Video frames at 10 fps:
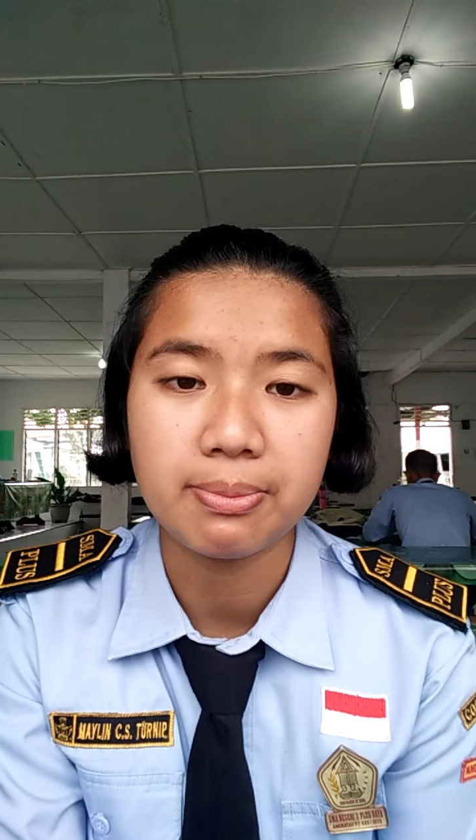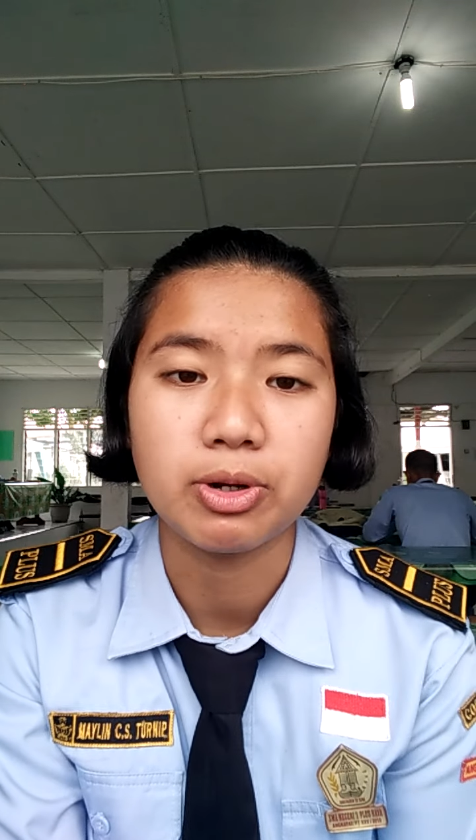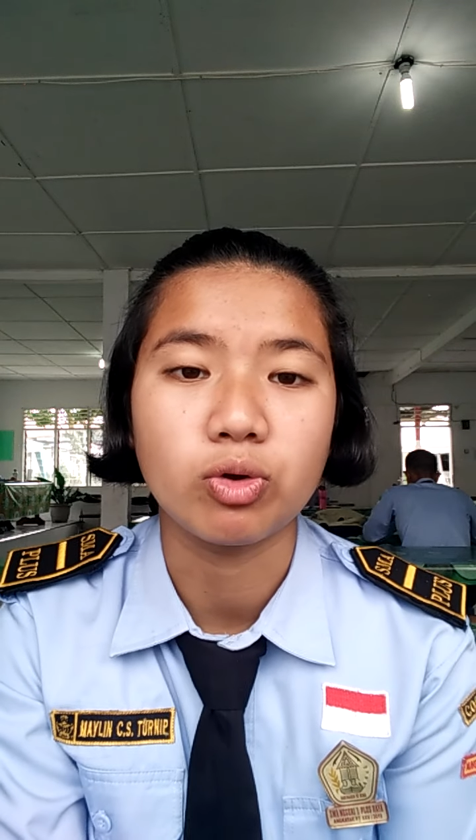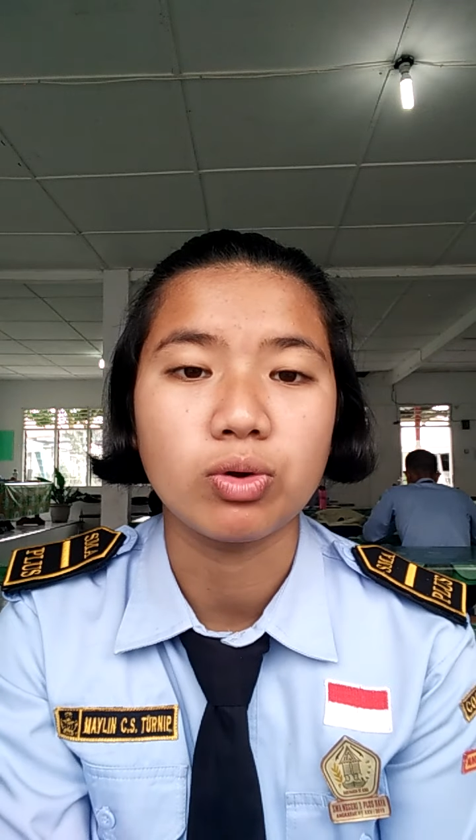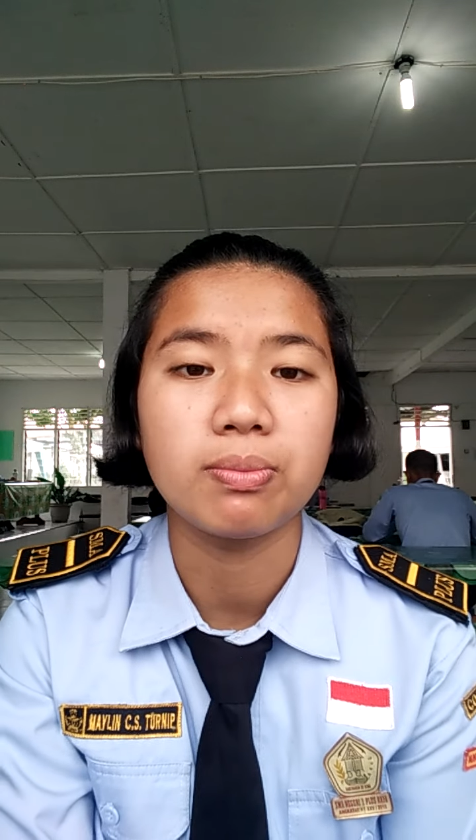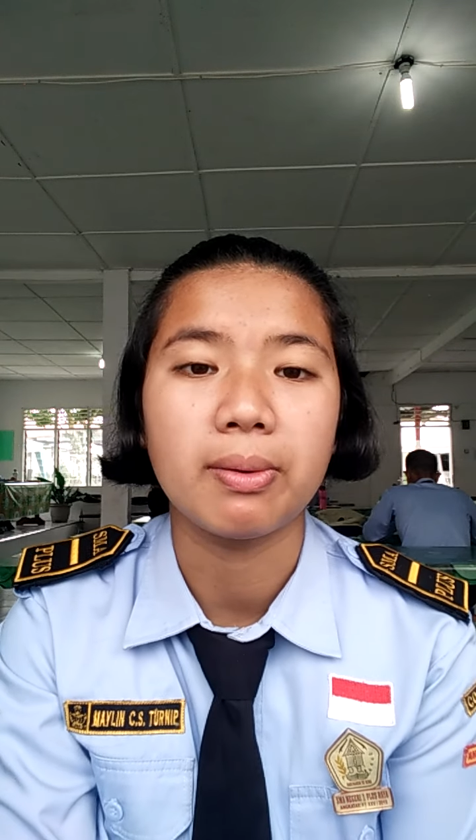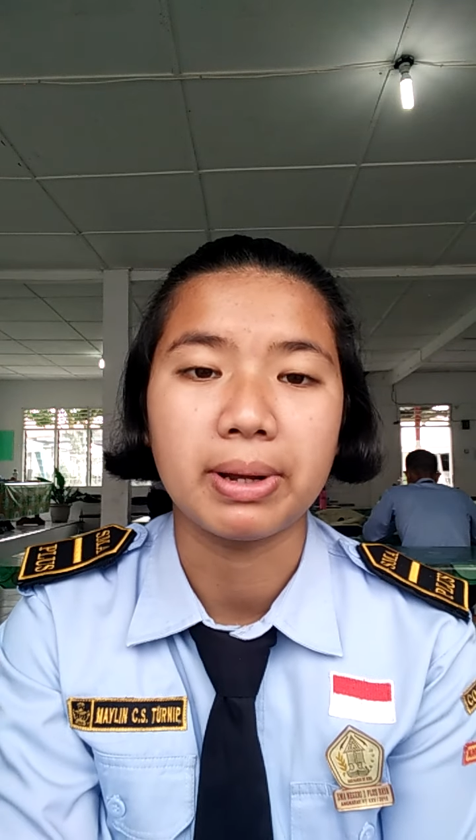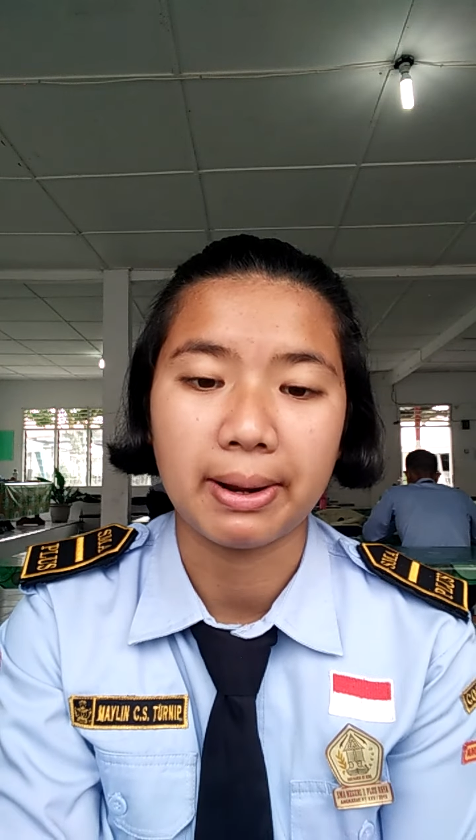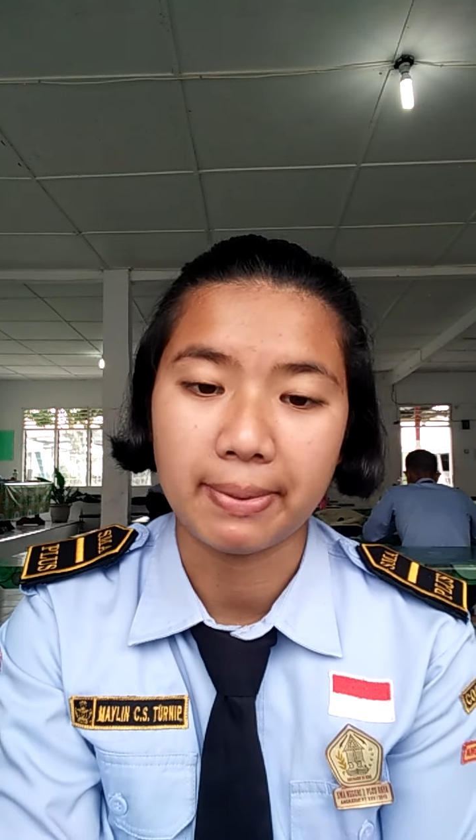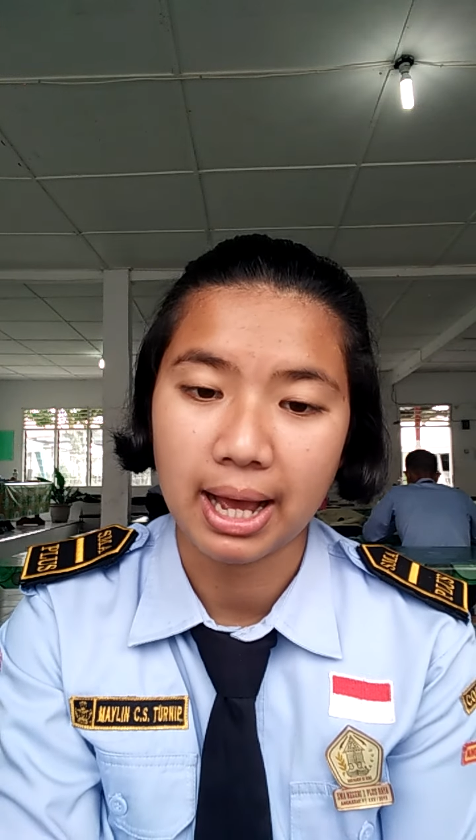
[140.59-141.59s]
menurut
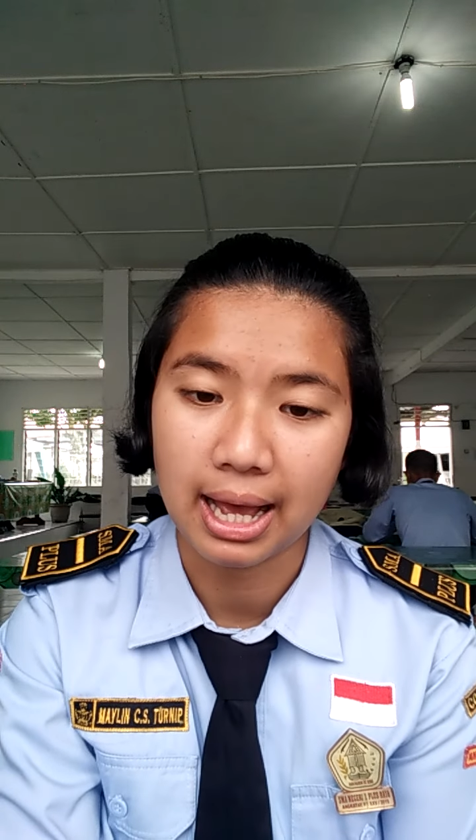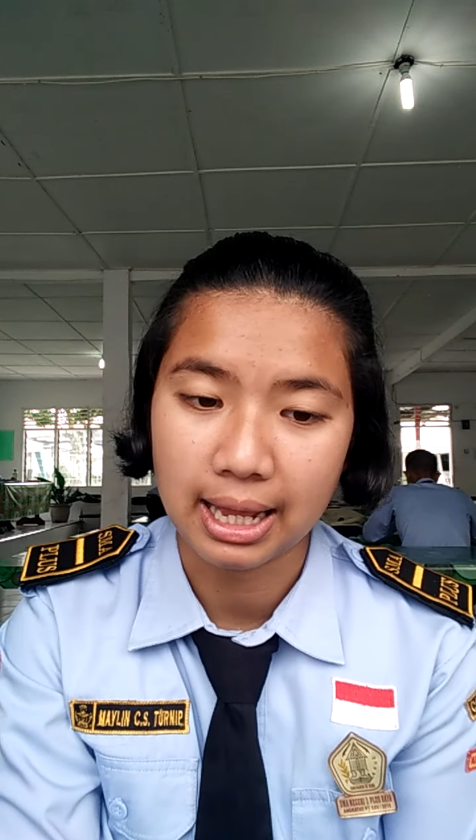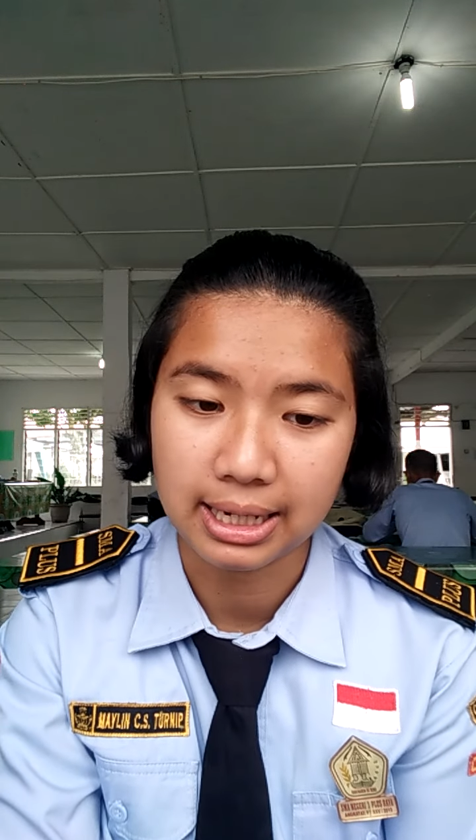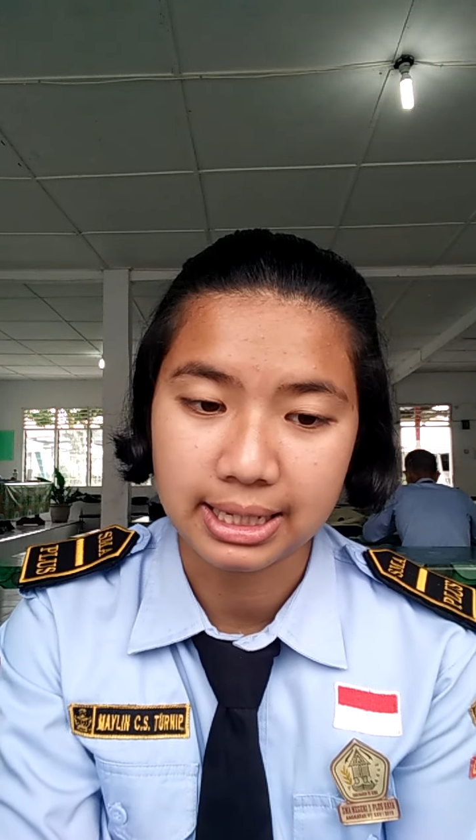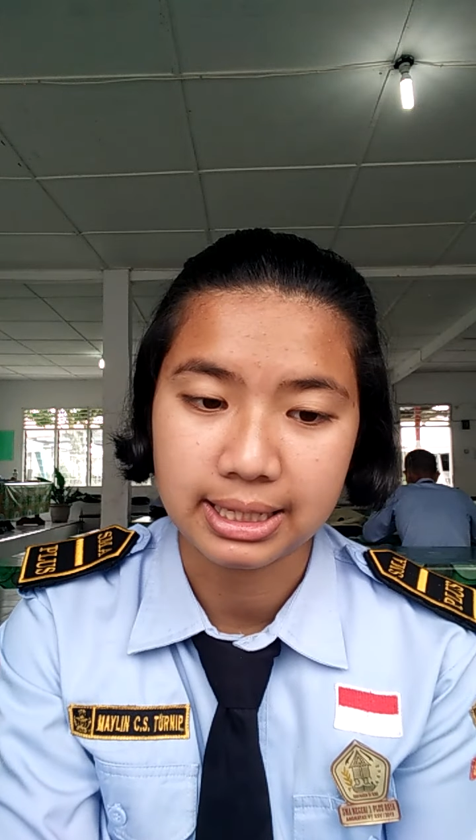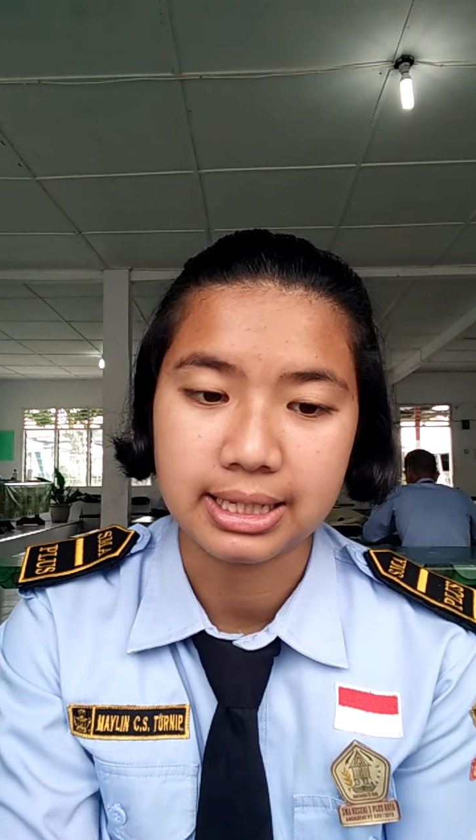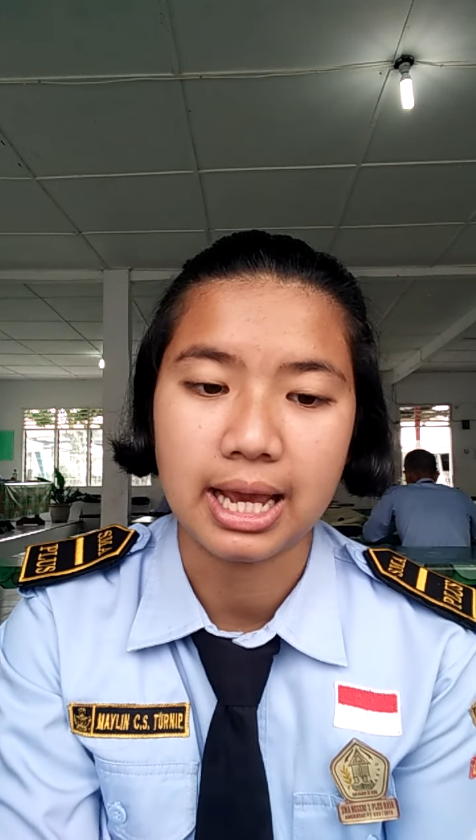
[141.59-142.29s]
beberapa ahli,